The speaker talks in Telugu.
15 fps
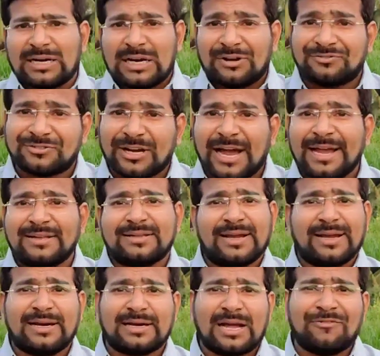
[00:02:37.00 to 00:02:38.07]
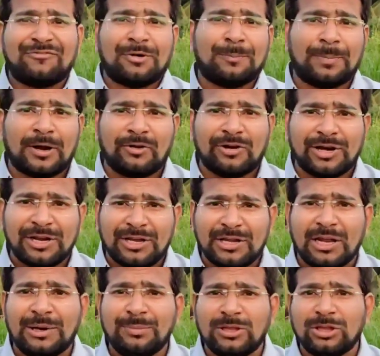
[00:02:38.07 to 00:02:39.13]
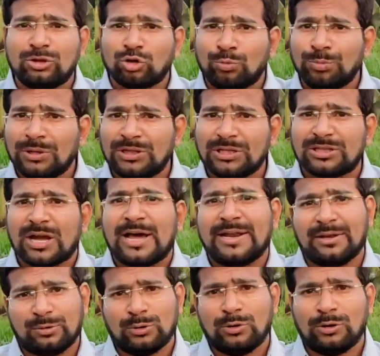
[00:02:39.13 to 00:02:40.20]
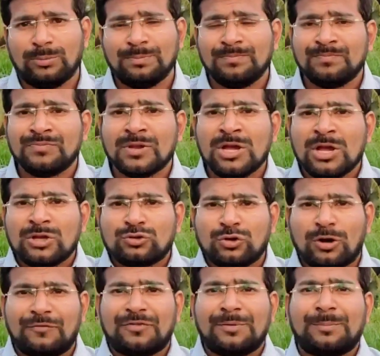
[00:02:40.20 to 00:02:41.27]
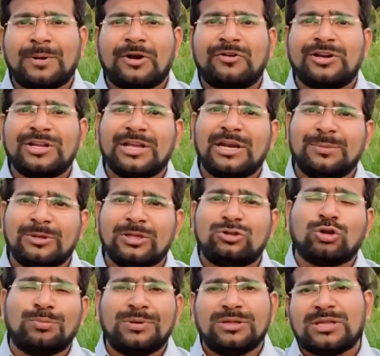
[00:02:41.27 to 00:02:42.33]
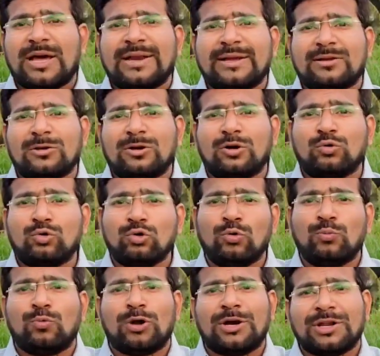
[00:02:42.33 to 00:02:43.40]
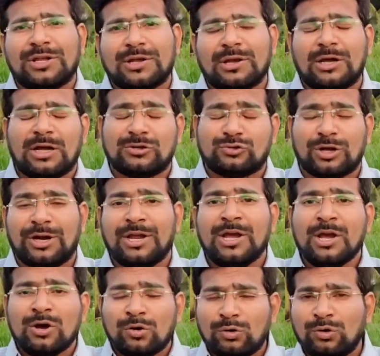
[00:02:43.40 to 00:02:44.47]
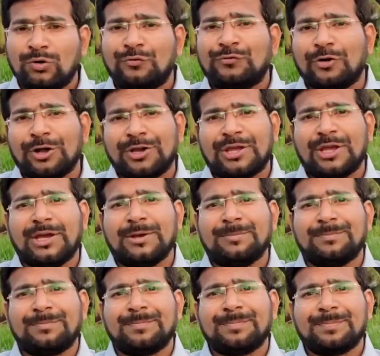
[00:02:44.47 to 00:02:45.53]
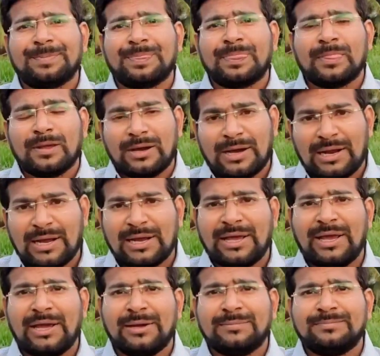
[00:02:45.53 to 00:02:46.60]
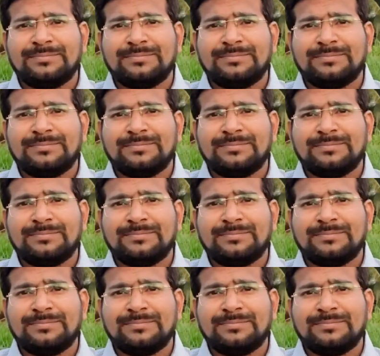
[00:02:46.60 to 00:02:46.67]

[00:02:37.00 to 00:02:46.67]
రఫ్గా అయితే కనుక ఫిబ్రవరి ఎనిమిది తొమ్మిది తారీఖులో సో ఫిబ్రవరి ఎనిమిది తొమ్మిది తారీఖుల్లో గ్రూప్ వన్కి సారీ గ్రూప్ ఫోర్కి అలాగే